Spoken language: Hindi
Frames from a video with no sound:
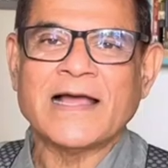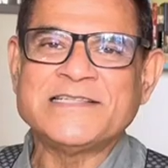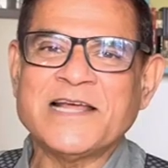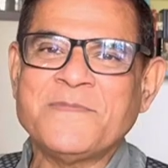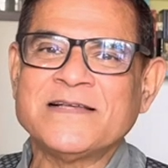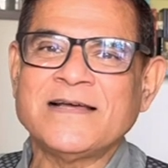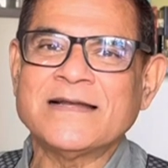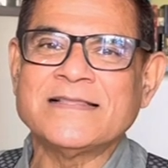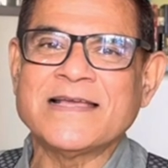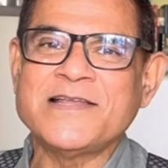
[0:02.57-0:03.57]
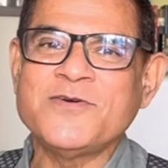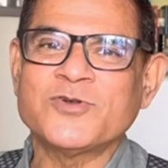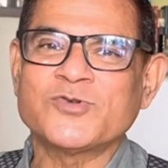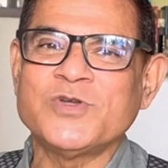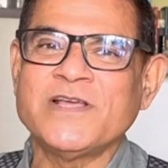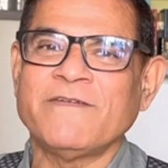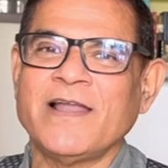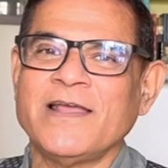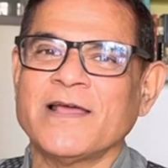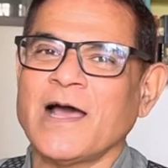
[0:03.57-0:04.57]
कल्चर बाज़ार देखने और सुनने
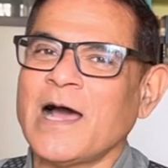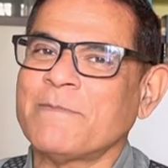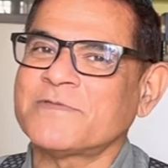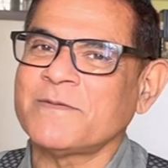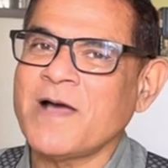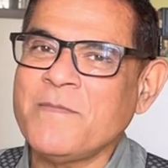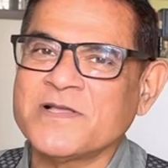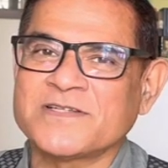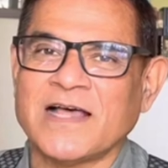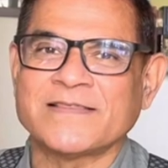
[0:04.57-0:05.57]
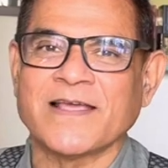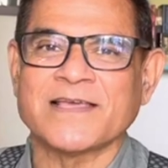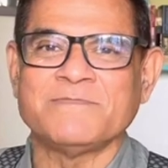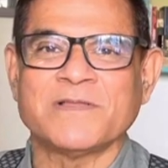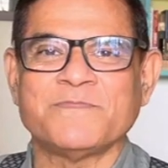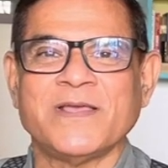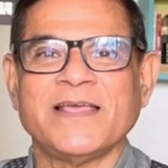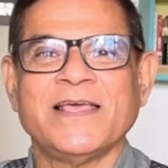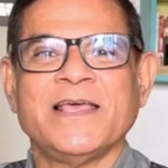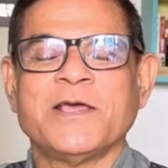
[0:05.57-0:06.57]
वाले आप तमाम हजरात की खिदमत में
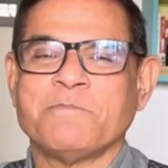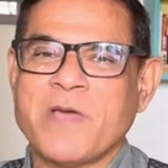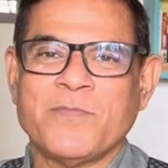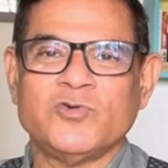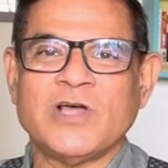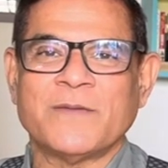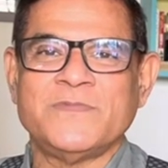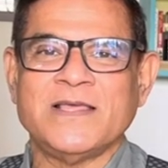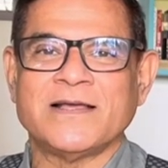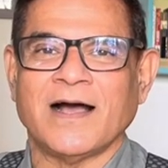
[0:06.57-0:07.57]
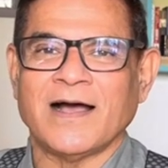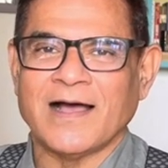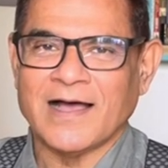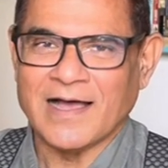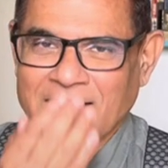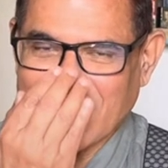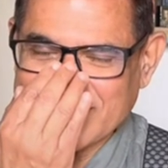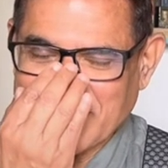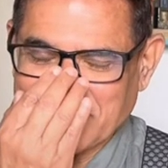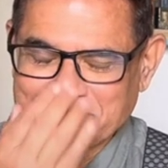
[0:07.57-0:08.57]
महमूद आबदी का
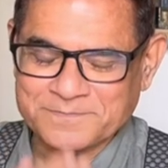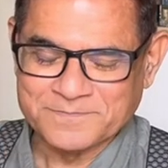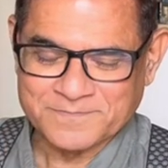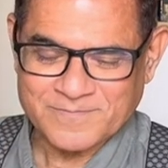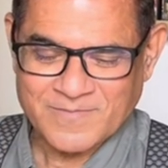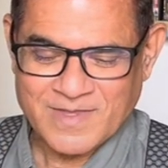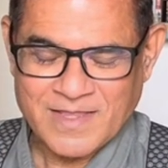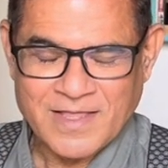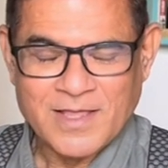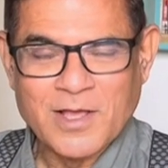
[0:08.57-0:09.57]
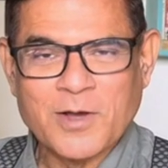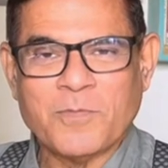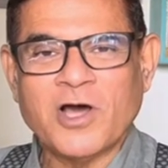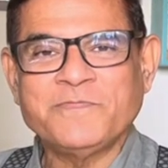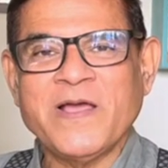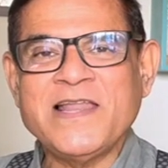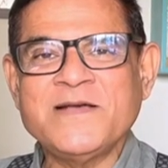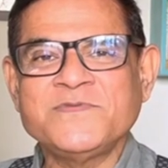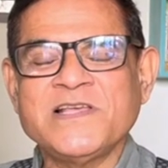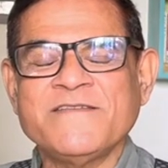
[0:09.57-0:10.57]
आदाब बहुत पहले
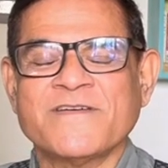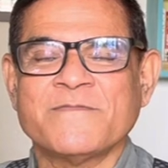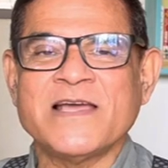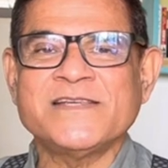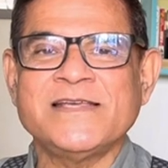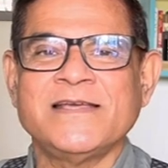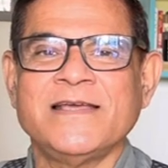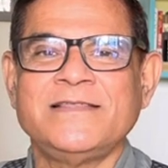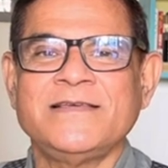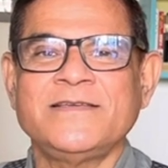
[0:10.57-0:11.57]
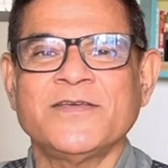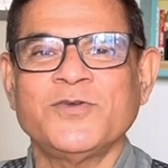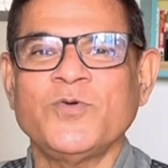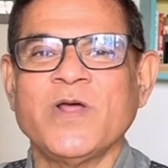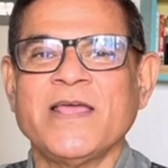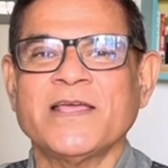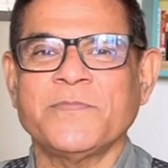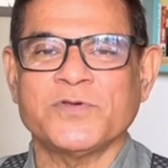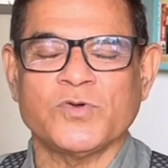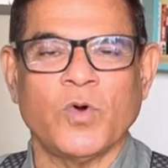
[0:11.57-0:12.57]
हमसे एक फरमाइश की गई थी कि क्यों ना एक
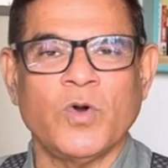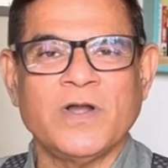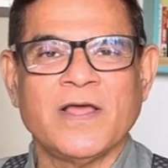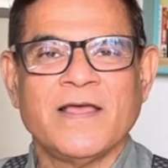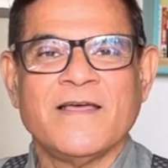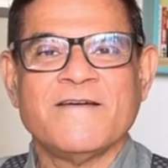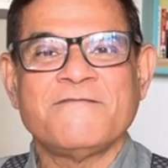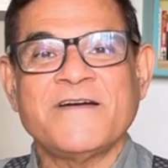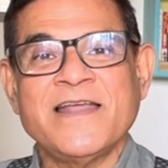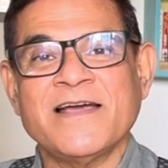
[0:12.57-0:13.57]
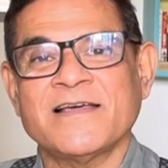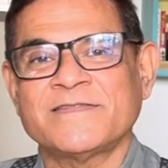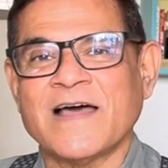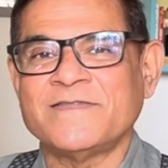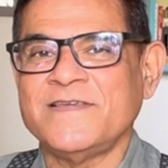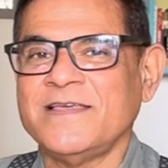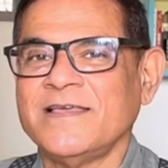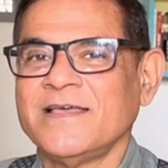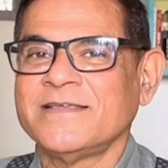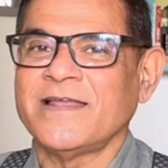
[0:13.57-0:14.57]
एपिसोड फ़न ख़त्ताती
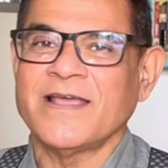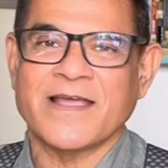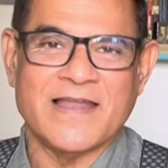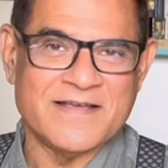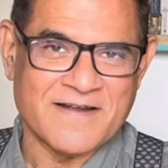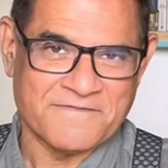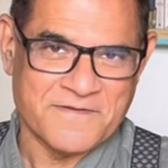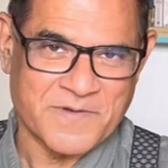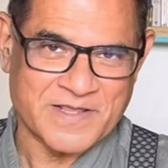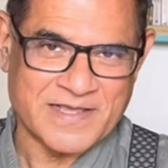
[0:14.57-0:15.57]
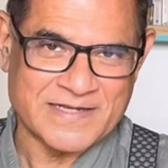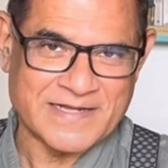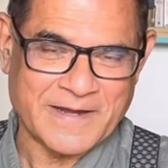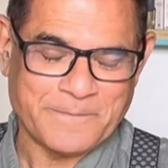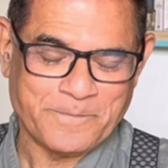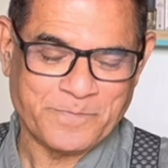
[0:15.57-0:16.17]
यानी कैलीग्राफी पर किया जाए